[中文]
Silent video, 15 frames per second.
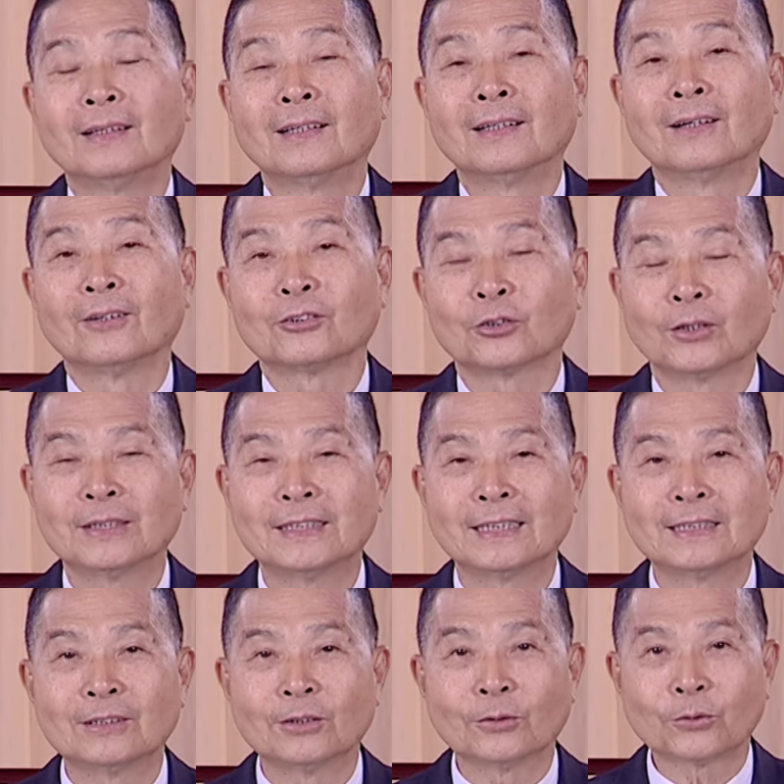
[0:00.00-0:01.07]
啊，所以这
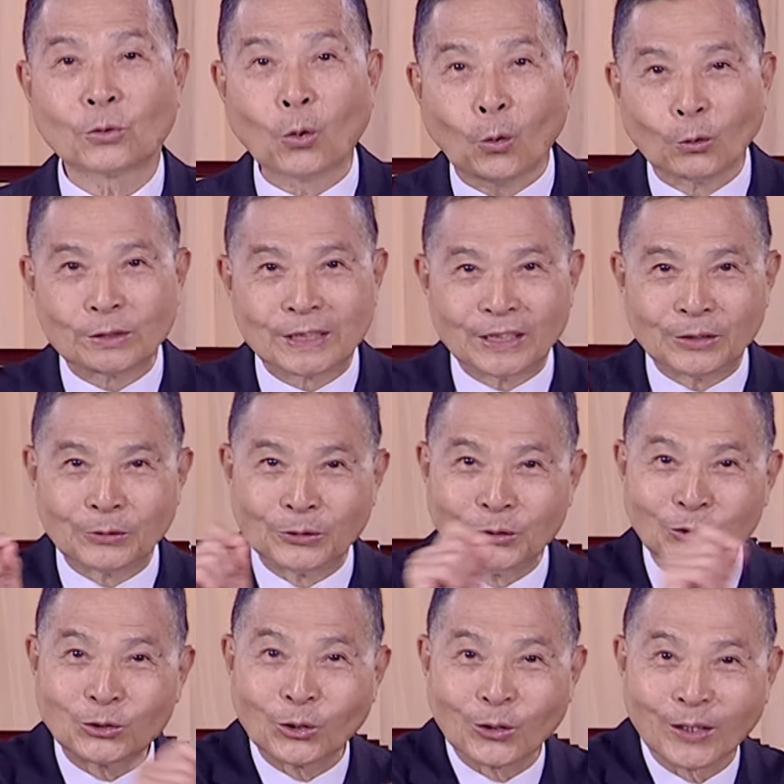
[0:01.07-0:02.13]
就过去
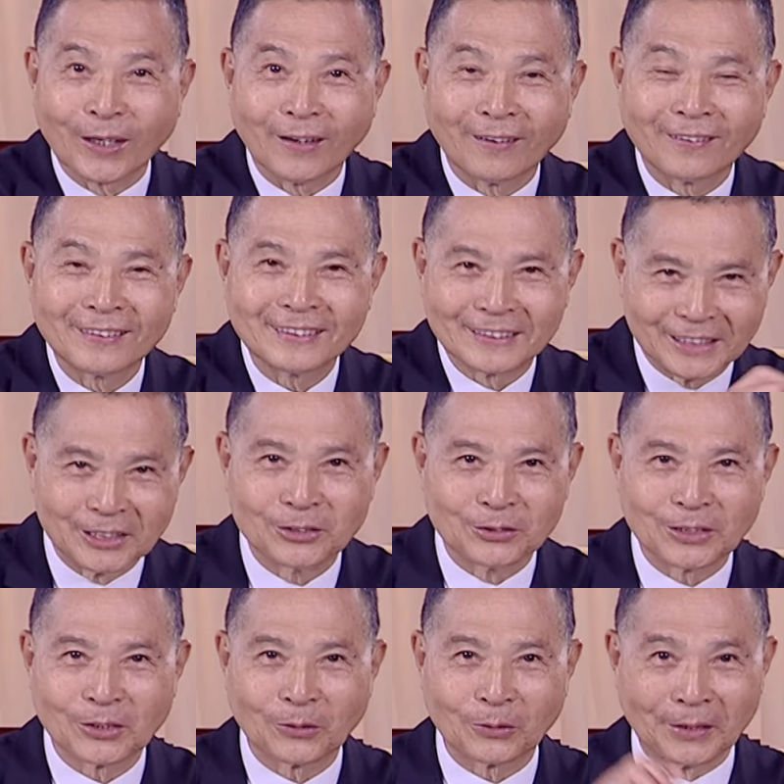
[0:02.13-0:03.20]
很重要，其实
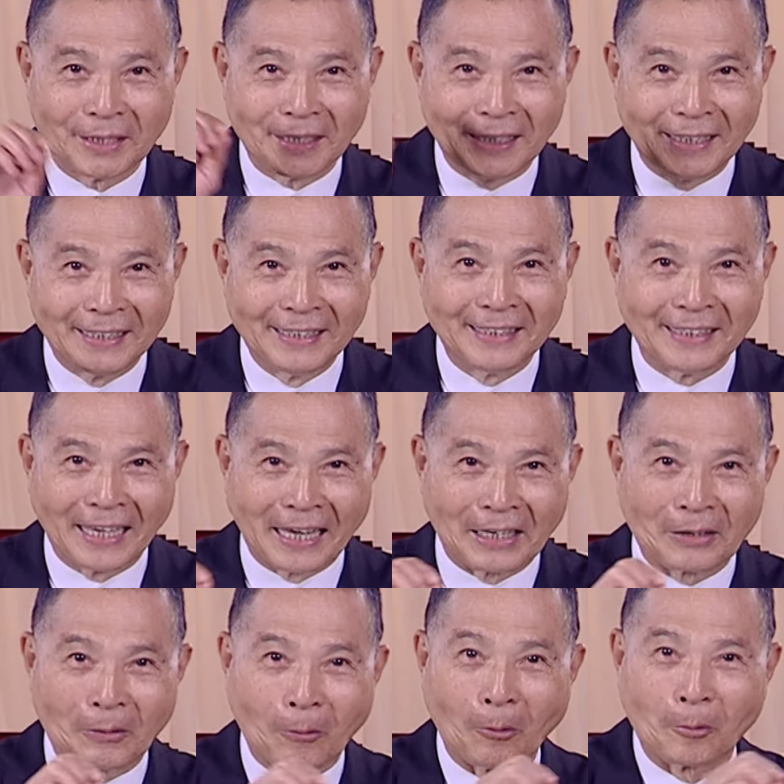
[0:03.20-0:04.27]
叫做因缘
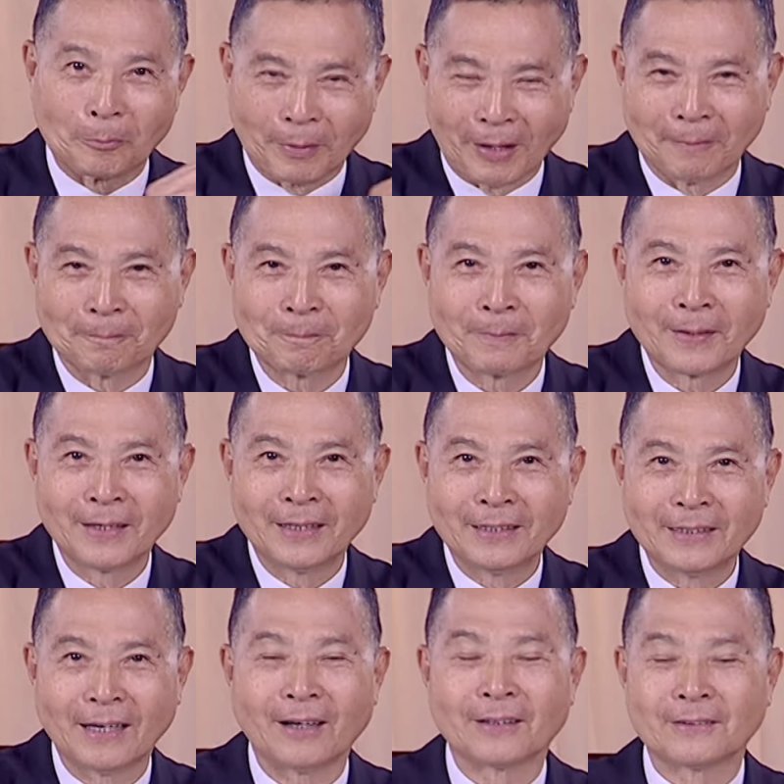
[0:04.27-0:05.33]
果报，
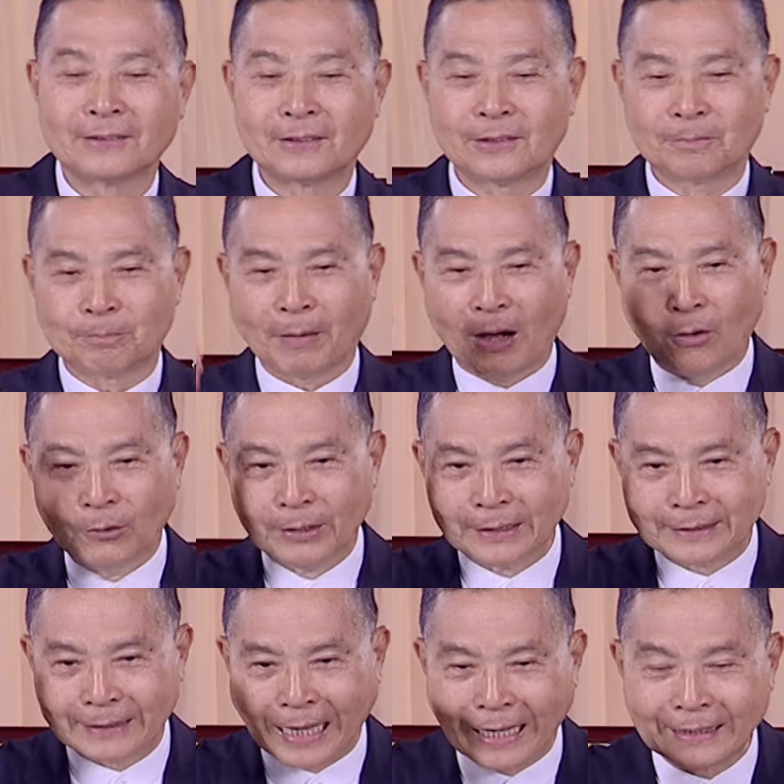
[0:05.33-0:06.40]
啊，把握了
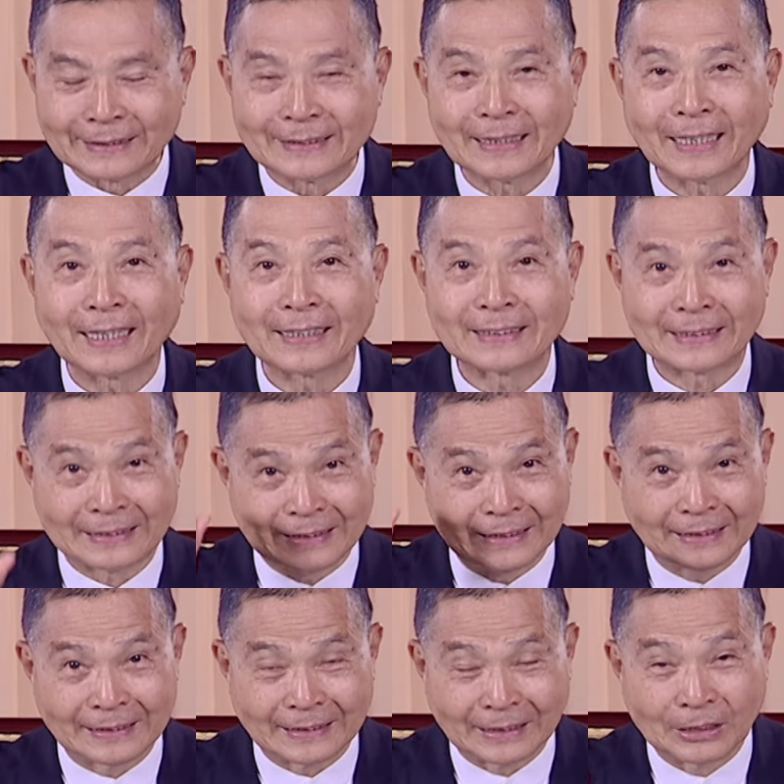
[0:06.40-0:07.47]
当下，积
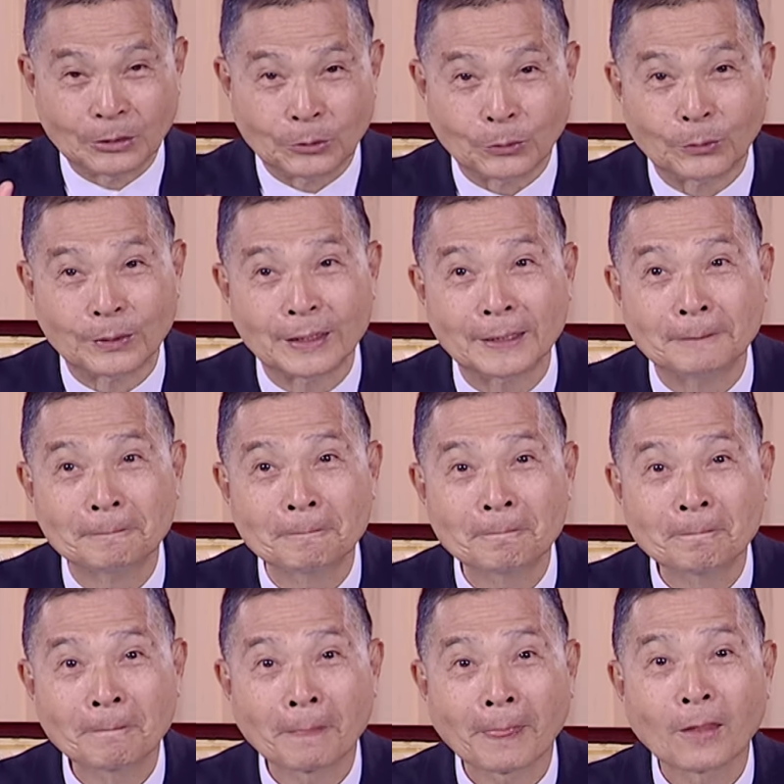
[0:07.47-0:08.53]
极努力
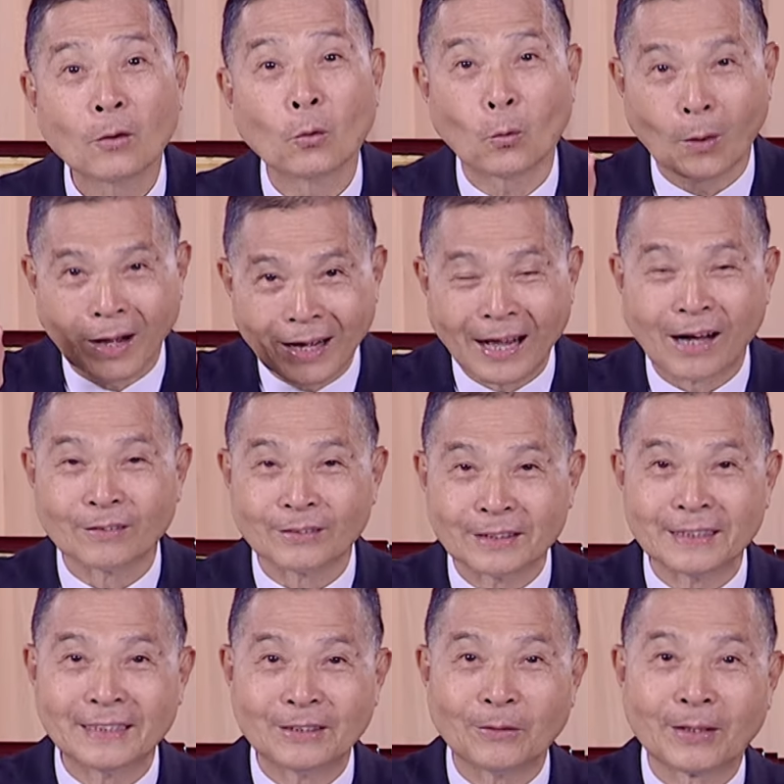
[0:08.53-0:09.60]
往好的
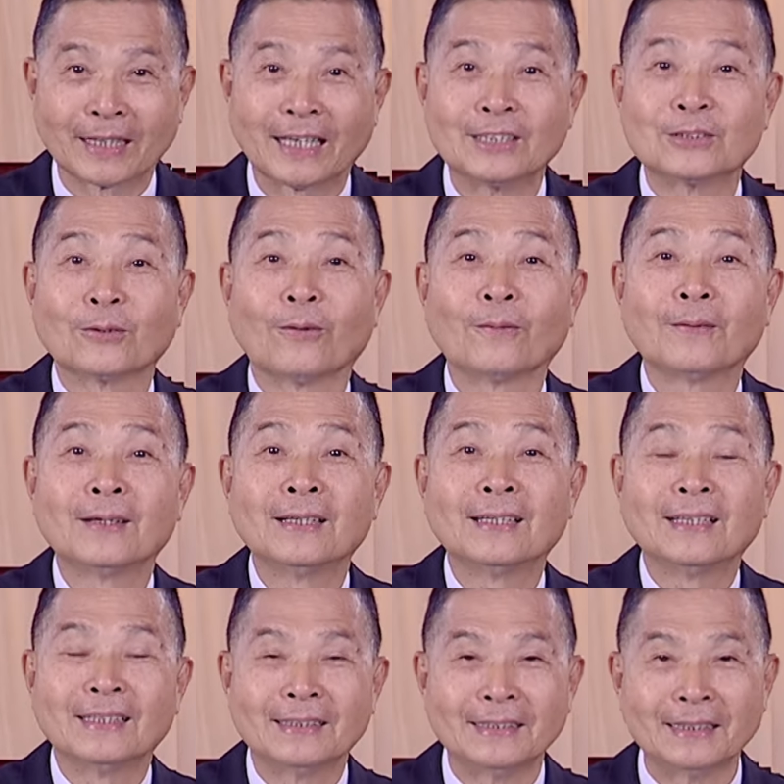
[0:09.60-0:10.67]
地方来走，
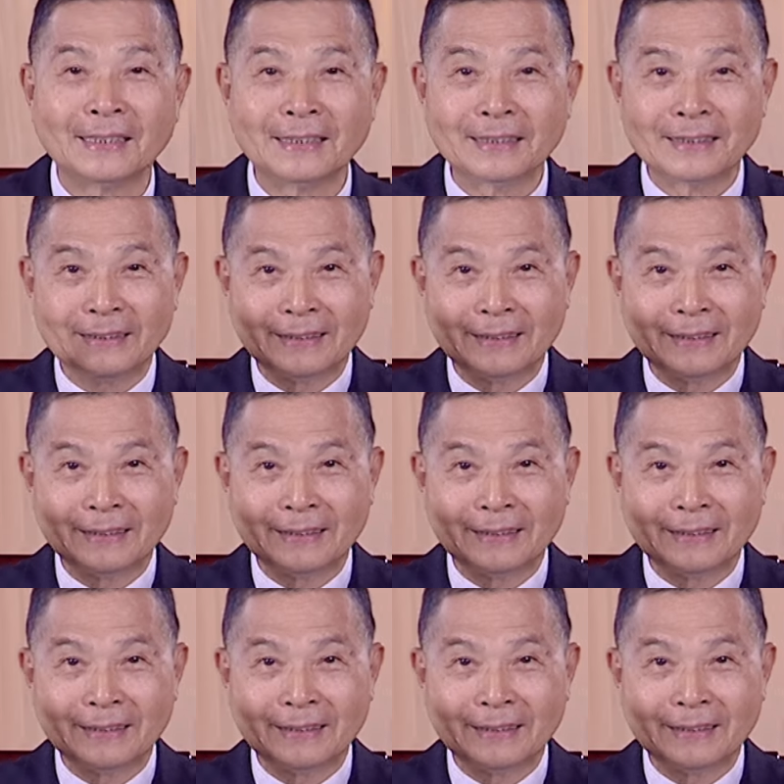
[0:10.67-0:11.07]
你的